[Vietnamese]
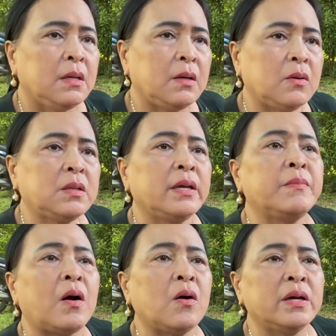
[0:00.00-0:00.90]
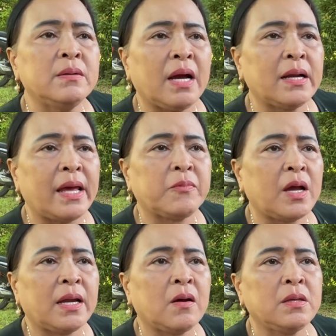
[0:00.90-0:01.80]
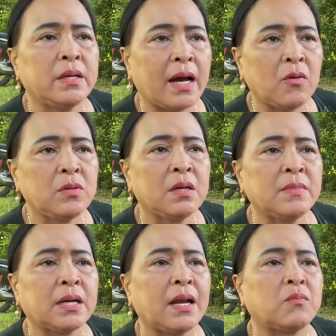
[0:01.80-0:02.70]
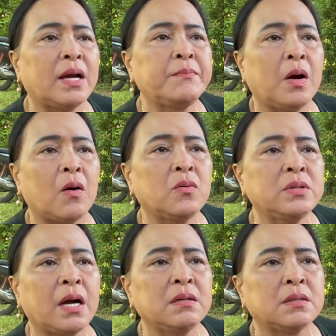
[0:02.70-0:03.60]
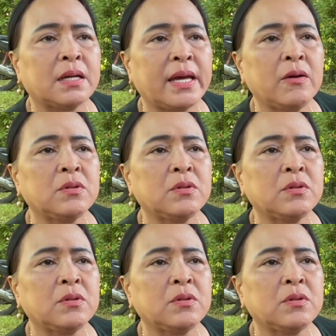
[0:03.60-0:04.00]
ờ, thì mộ yên mã đẹp có ai nói gì đâu nhưng mà cái lòng hâm mộ của dân người ta kéo